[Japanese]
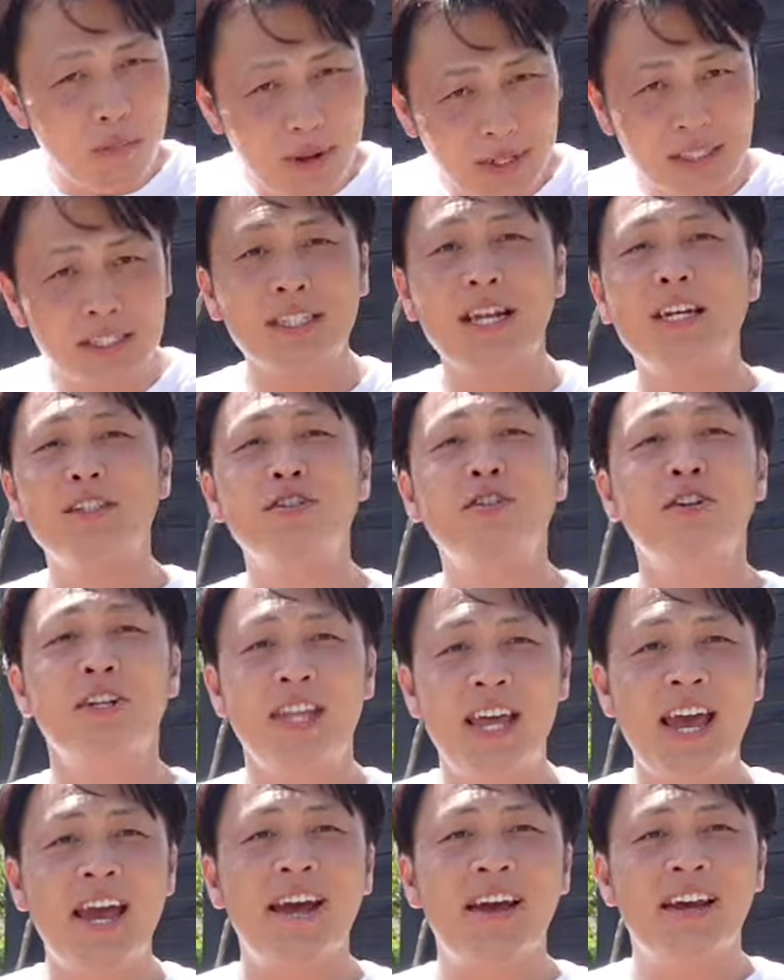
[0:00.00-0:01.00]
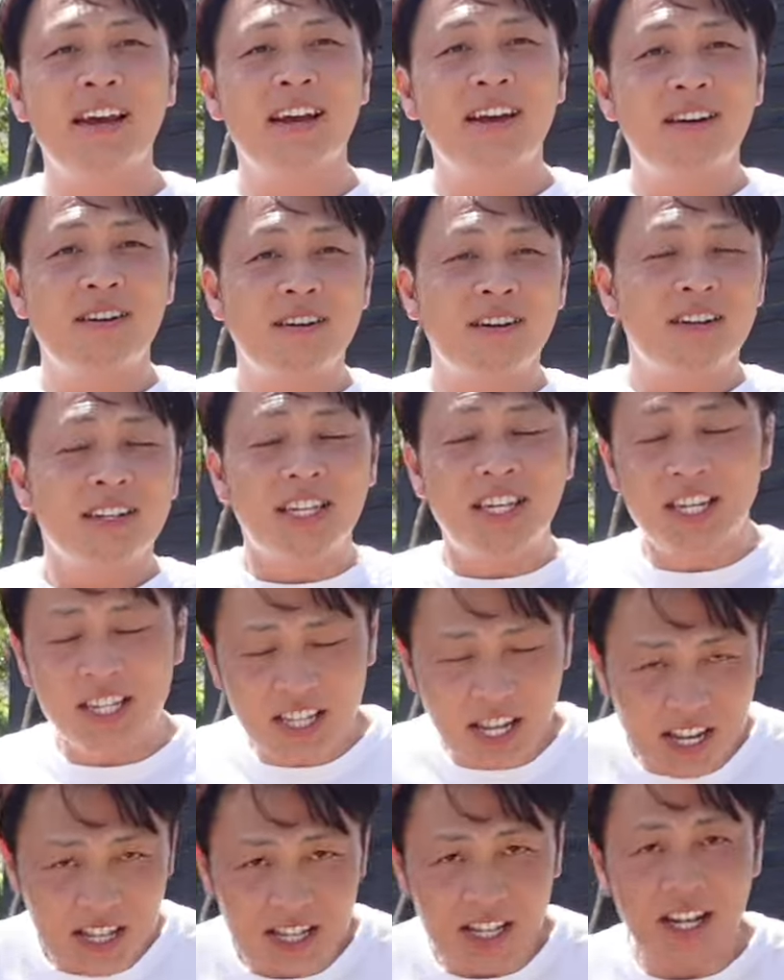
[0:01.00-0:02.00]
をまず最初にね、聞い
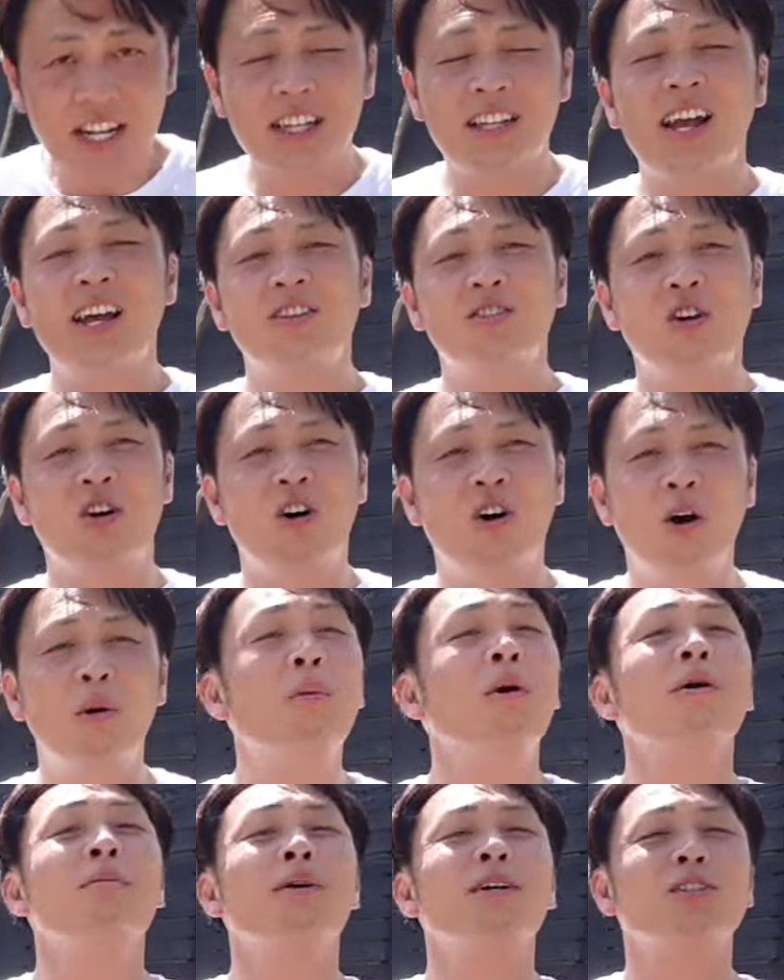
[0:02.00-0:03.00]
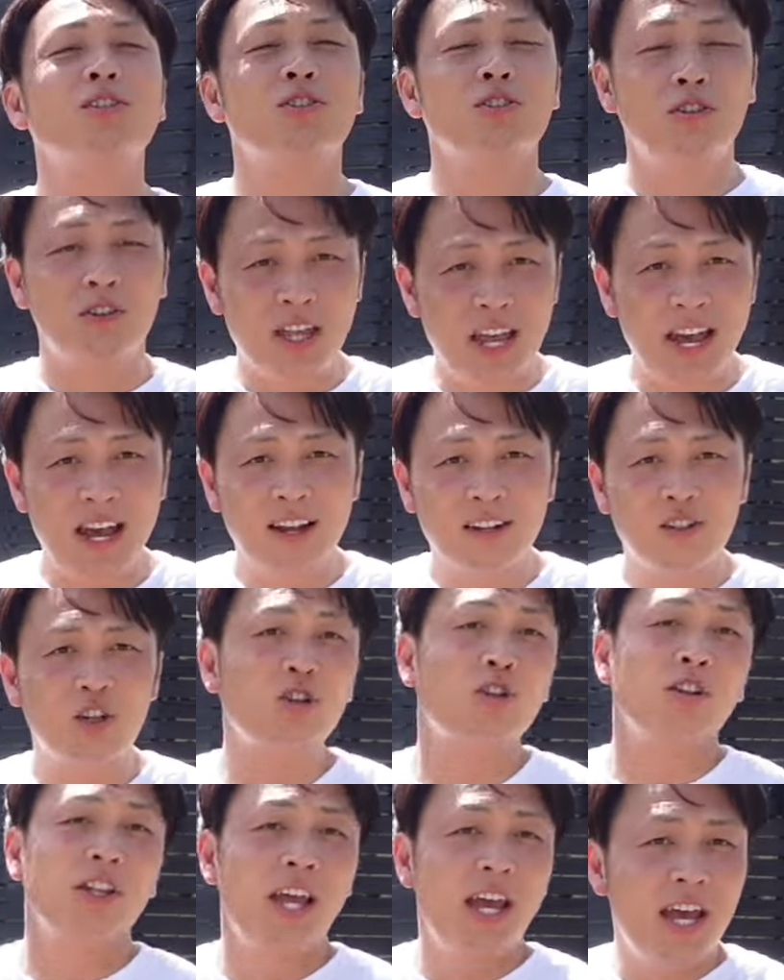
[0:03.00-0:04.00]
ていただきたいと思いますので、ちょっ
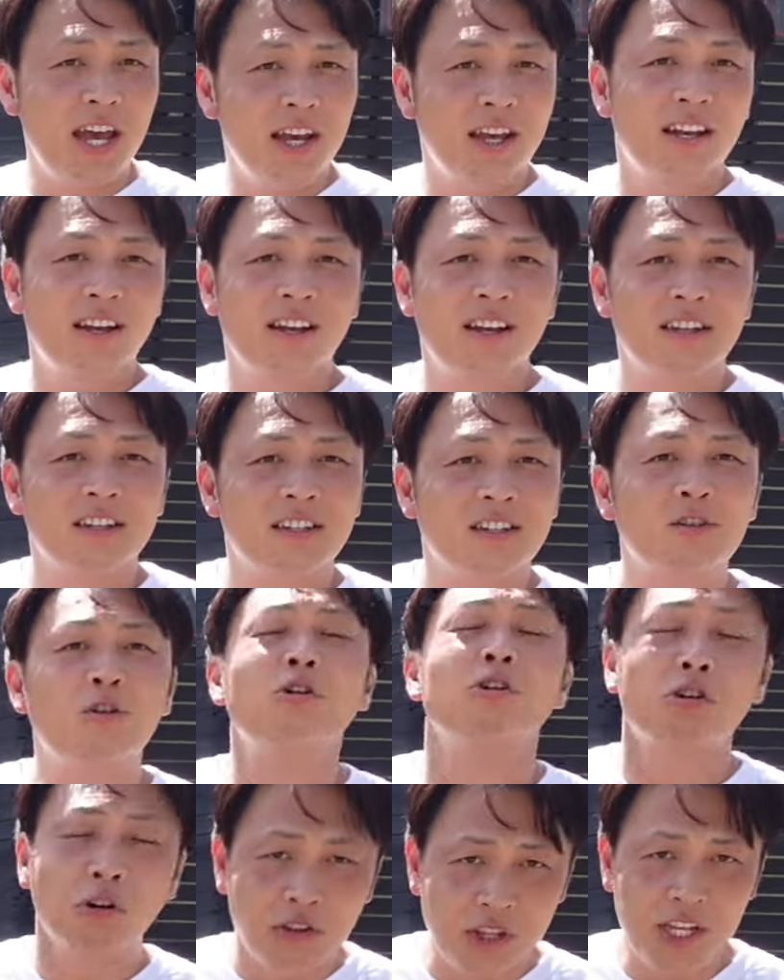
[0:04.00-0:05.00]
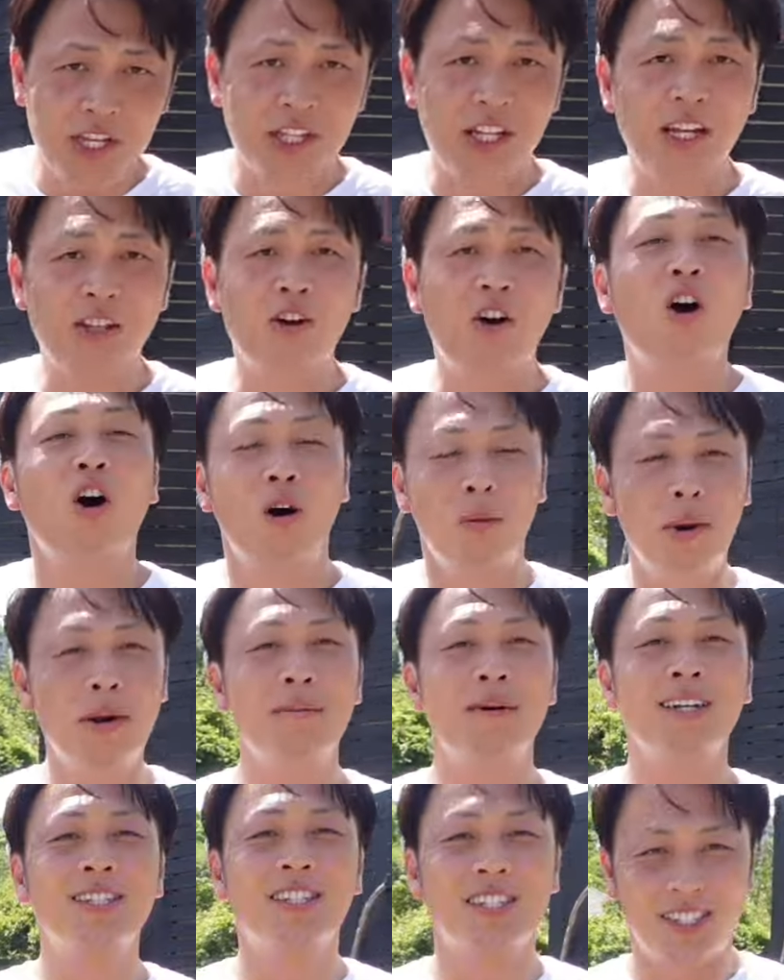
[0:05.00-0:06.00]
とね、乗り込んでいきたいと思い
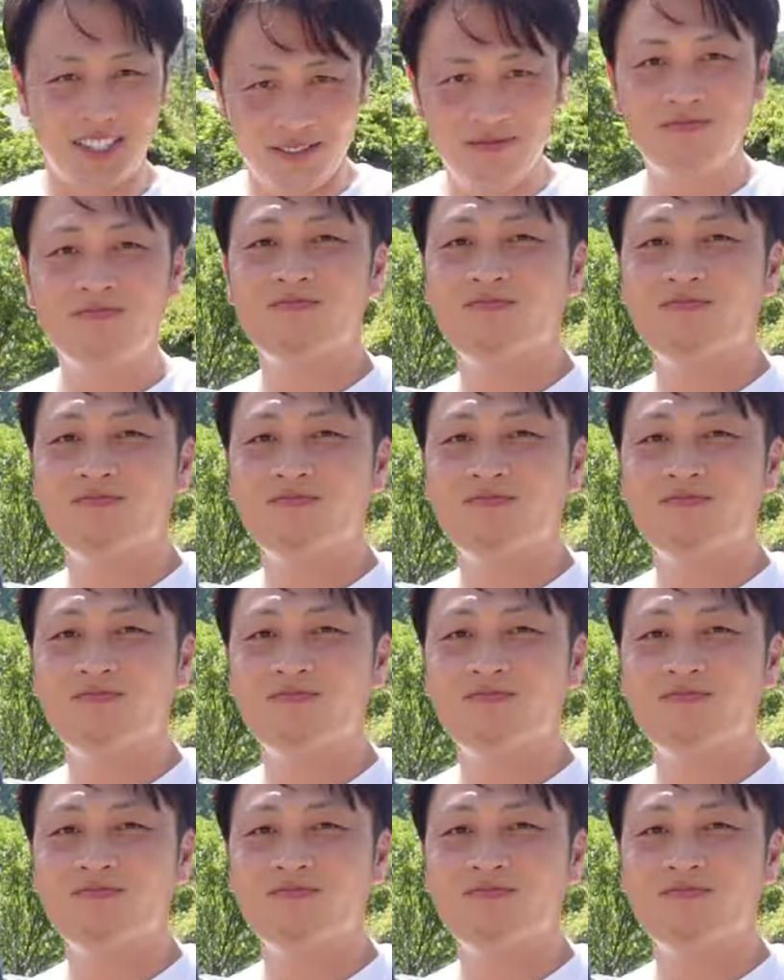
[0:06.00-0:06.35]
ます。行きましょ